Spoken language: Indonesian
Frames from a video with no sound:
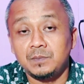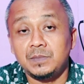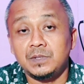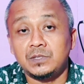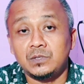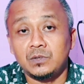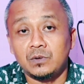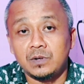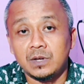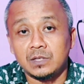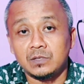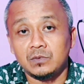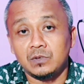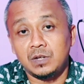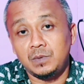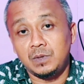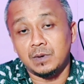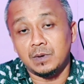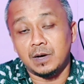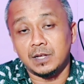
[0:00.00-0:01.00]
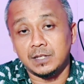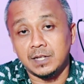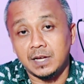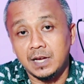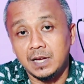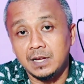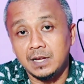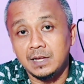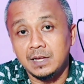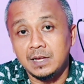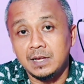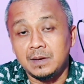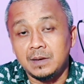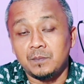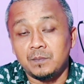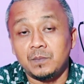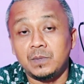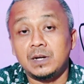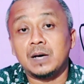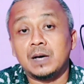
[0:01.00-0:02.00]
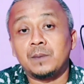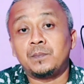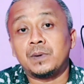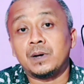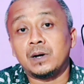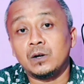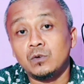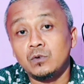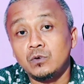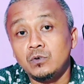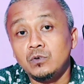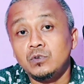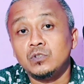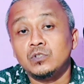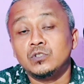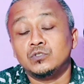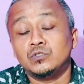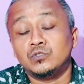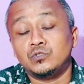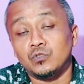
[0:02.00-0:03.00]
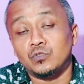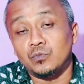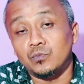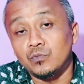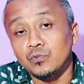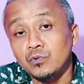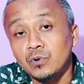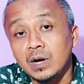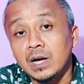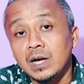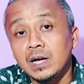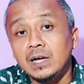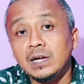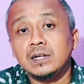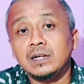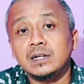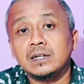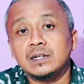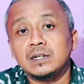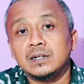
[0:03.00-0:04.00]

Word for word: debiturnya itu lebih banyak. Bila perlu semua